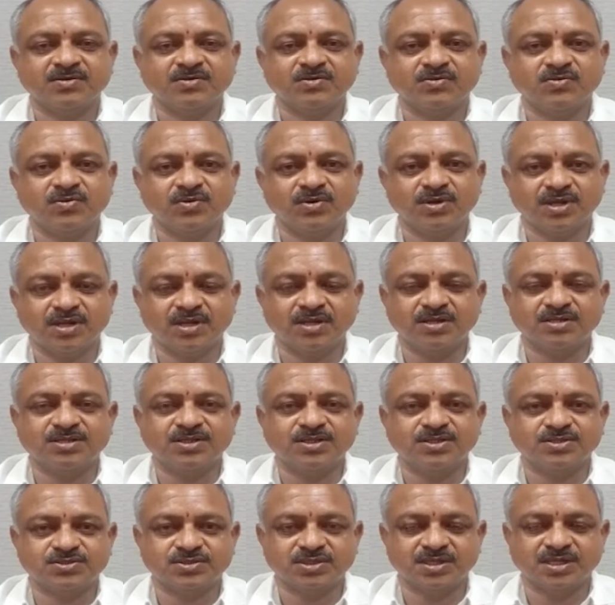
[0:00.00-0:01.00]
కోర్కెలు
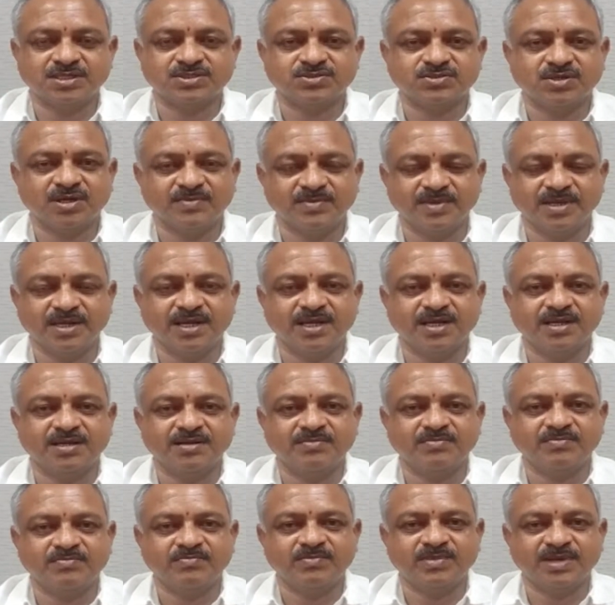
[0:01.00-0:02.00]
తీరుస్తున్న స్వామిగా
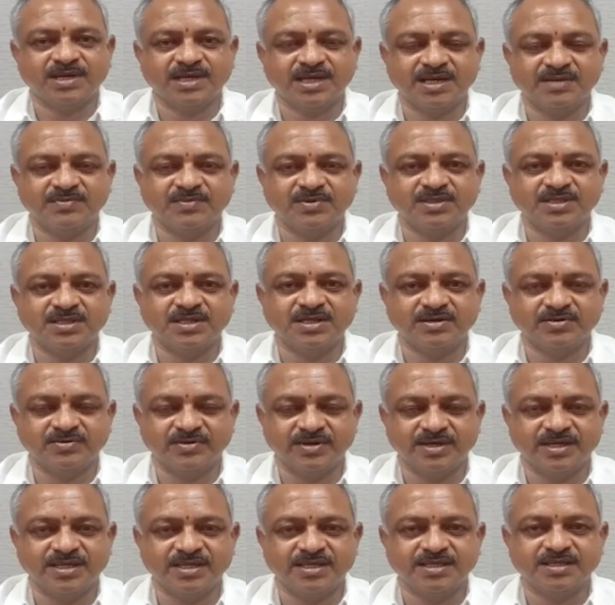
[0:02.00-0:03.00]
మన్నలు
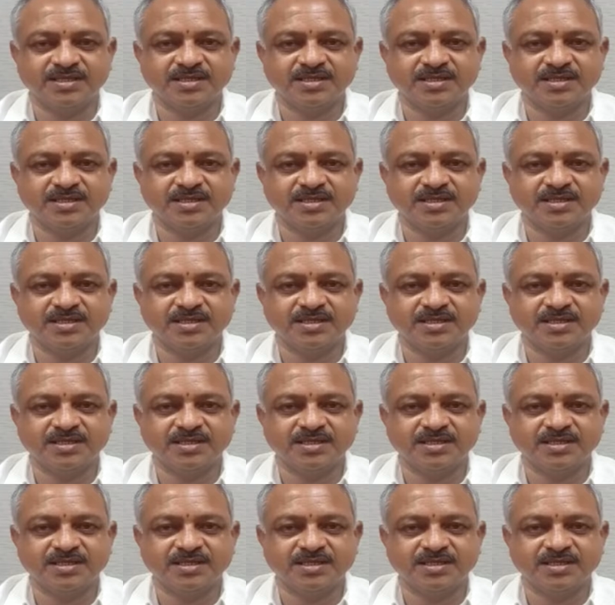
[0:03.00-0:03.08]
పొందినటువంటి